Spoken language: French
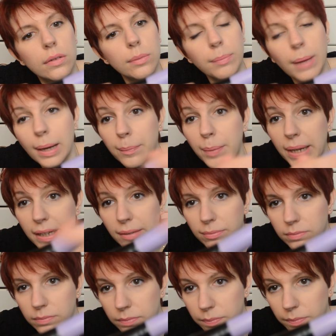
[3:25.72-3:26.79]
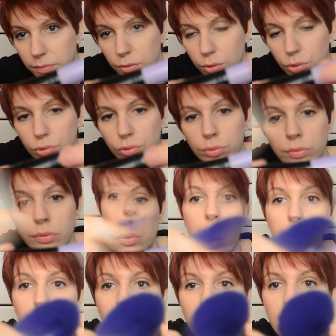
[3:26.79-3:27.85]
marbré dessus. Et donc
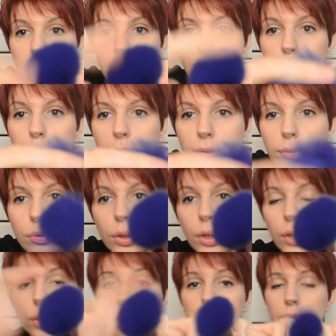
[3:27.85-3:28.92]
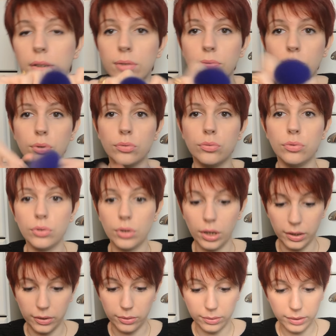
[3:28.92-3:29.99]
après, vous avez le pinceau. Donc niveau douceur,
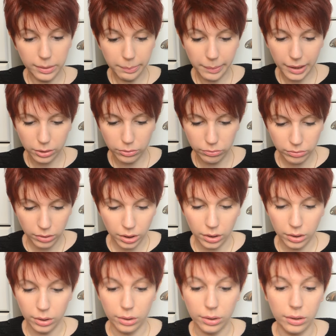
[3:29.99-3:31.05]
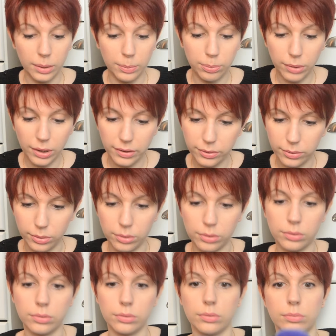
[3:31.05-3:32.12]
ils sont hyper doux. Euh, les poils
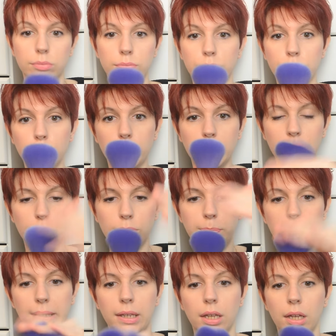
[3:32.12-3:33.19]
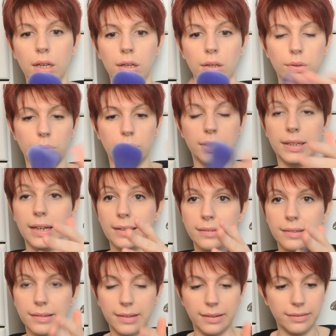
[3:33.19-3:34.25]
sont plutôt bien coupés. Donc il est
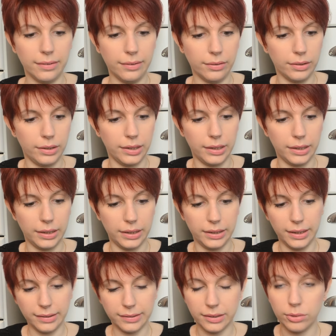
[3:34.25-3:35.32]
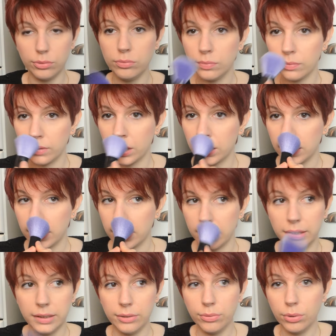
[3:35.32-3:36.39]
assez dense, il est, il assez doux.
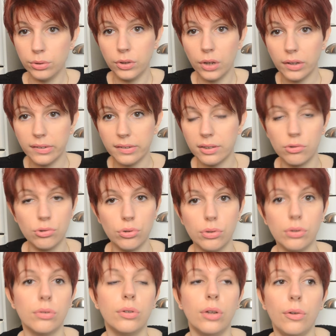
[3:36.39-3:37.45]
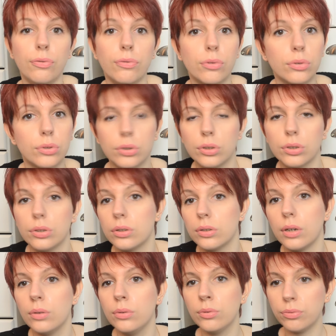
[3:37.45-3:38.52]
Et niveau odeur, ça sent juste le neuf. Donc
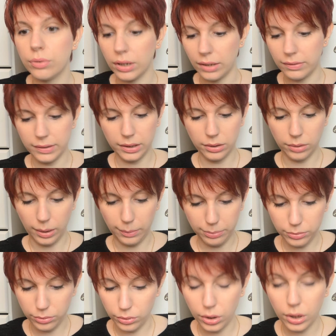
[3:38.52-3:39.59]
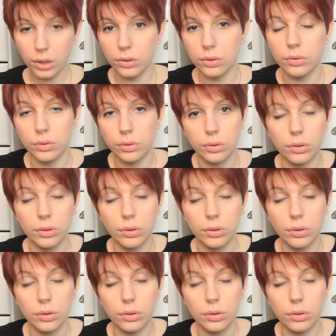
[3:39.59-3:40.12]
euh, une fois lavé, il n'y aura plus d'odeur de,